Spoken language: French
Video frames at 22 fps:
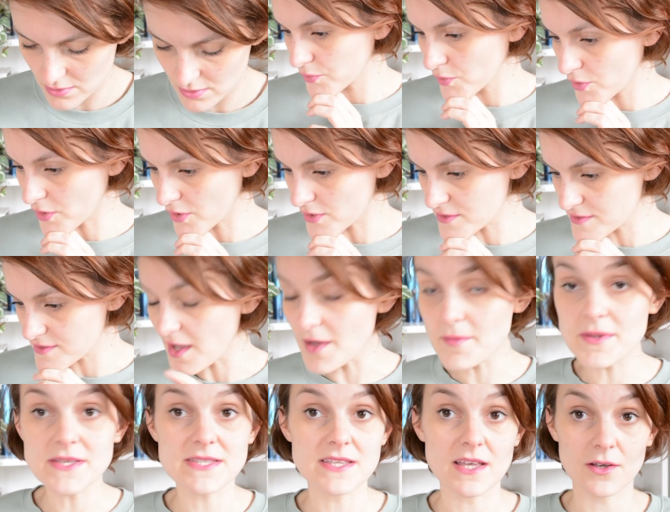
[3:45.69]
Florence.
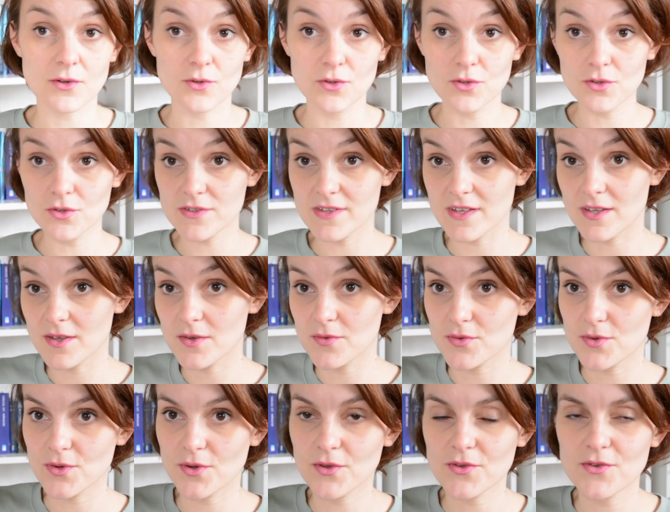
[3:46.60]
Ah bah c'est rigolo,
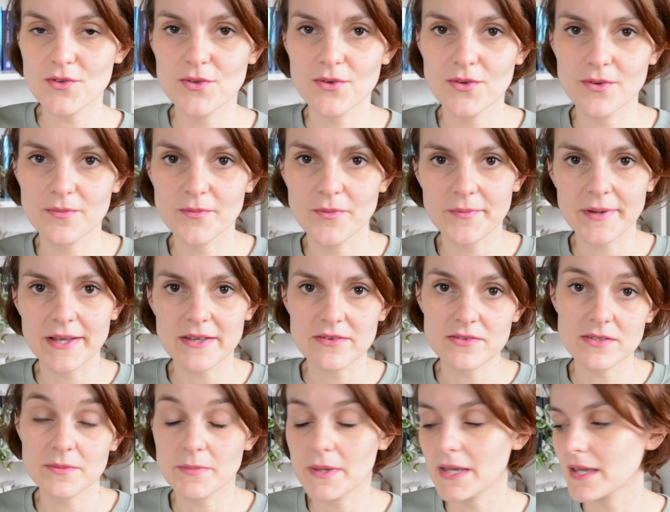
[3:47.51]
c'est Florence le. Bon
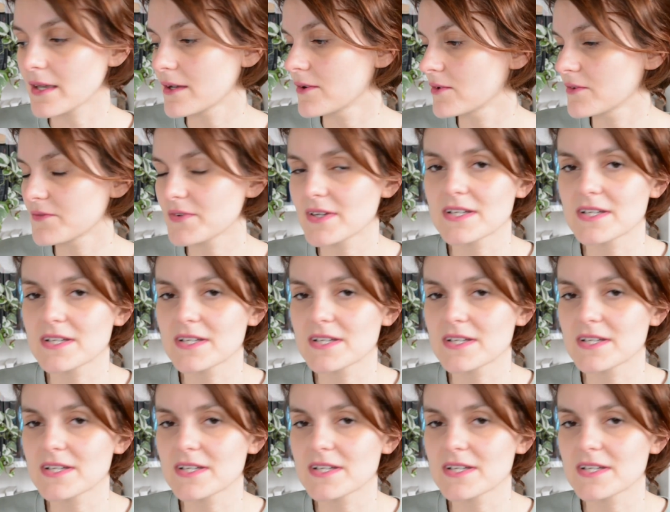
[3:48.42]
bref, hyper rigolo.